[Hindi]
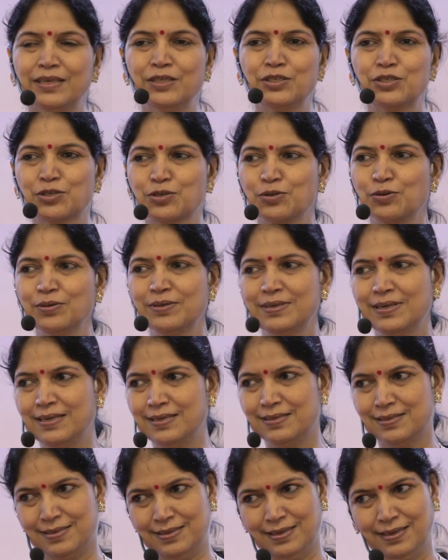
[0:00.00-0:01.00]
एक
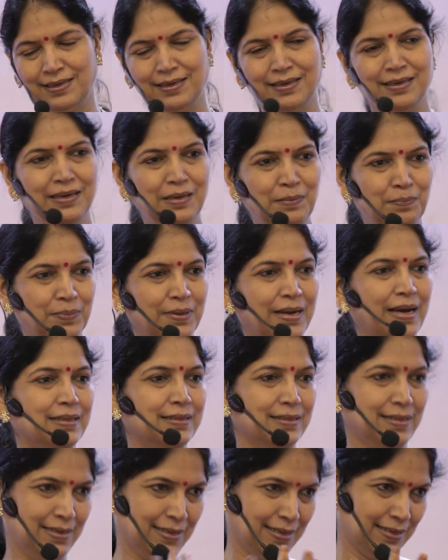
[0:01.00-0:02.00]
छोटी सी
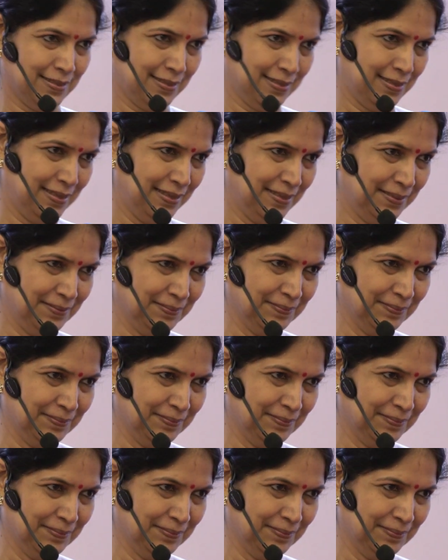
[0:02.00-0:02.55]
प्रार्थना से